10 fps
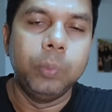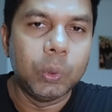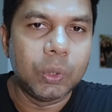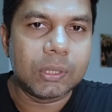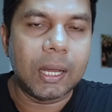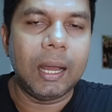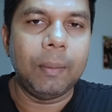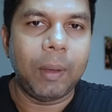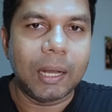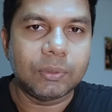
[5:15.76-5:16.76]
புதுசாக
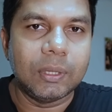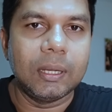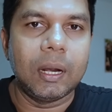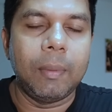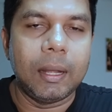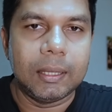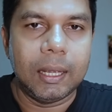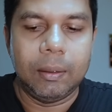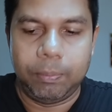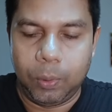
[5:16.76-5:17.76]
பாஸ்வேர்டு எடுக்கிற
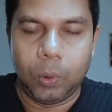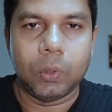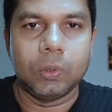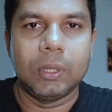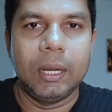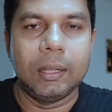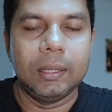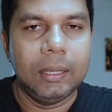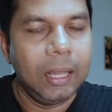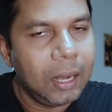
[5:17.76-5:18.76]
மாதிரியே ஃபோட்டோஸில்
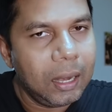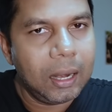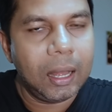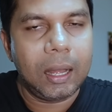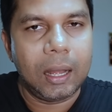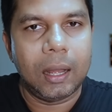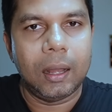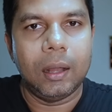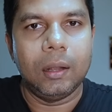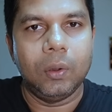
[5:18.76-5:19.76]
இருந்து எல்லா
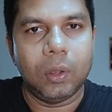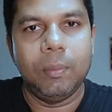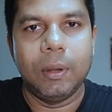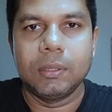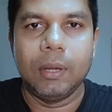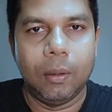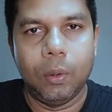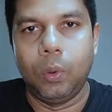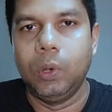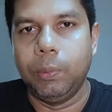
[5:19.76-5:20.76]
டாக்குமெண்ட்ஸும்
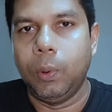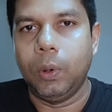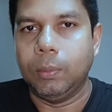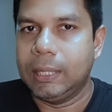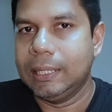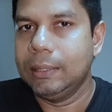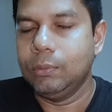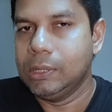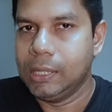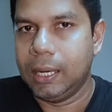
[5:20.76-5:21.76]
நாங்கள் கொண்டு போகணும்
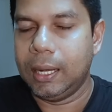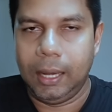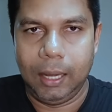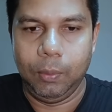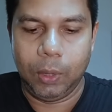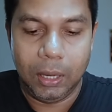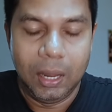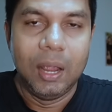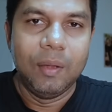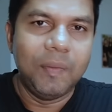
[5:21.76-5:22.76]
அதுதான் இங்கே இருக்கிற நடைமுறை
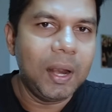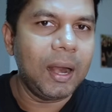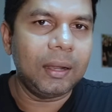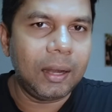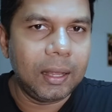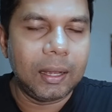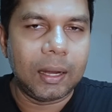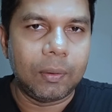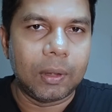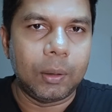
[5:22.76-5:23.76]
வெளிநாட்டில்
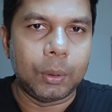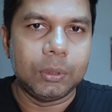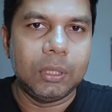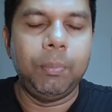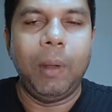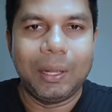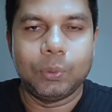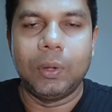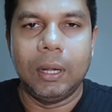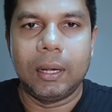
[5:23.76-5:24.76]
இருக்கிறவங்க வந்து
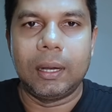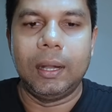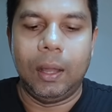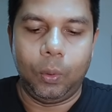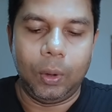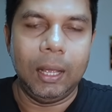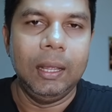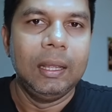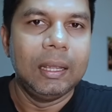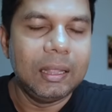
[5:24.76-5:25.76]
பாஸ்போர்ட் எடுக்கிறதா கூட
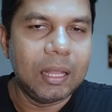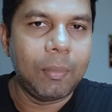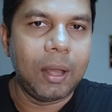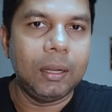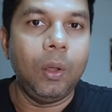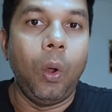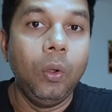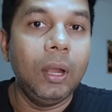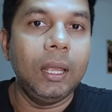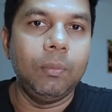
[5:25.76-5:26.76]
இந்த மாதிரி
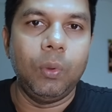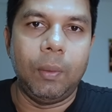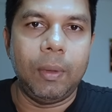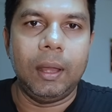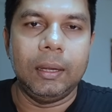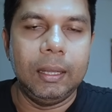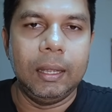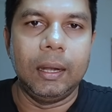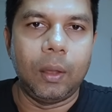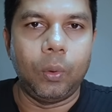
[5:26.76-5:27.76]
ஆன்லைன் மூலமாக
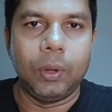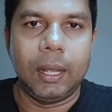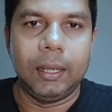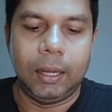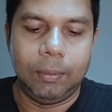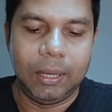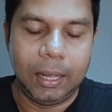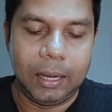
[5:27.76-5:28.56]
நீங்கள் எடுக்கக்கூடியதாக இருக்கும் நீங்கள்